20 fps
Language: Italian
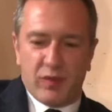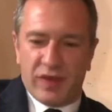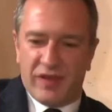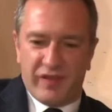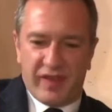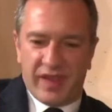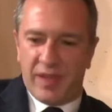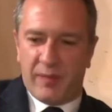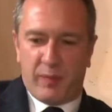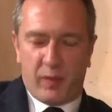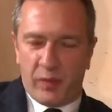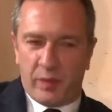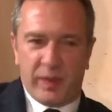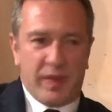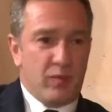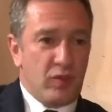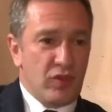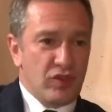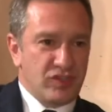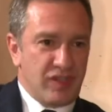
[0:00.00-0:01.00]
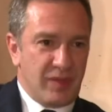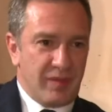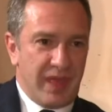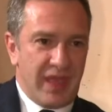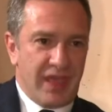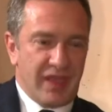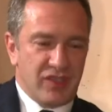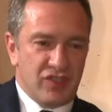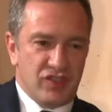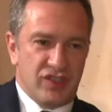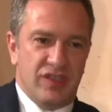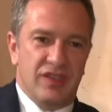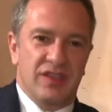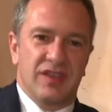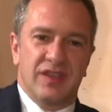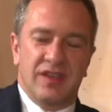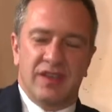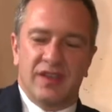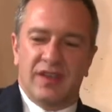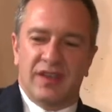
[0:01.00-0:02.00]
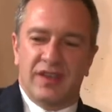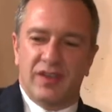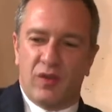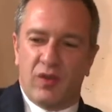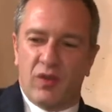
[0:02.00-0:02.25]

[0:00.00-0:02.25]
una vera e propria borsa merci. Io